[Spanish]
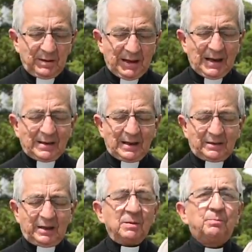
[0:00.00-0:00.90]
En aquel
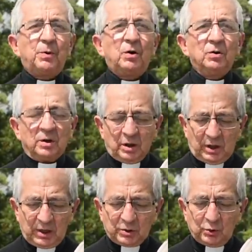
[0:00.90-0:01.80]
tiempo
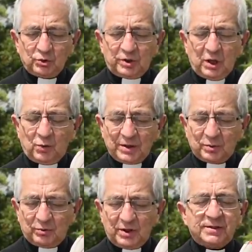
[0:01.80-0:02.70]
Jesús dijo a
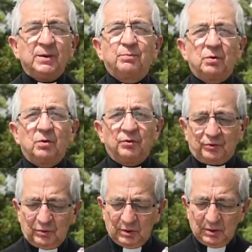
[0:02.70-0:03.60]
sus discípulos,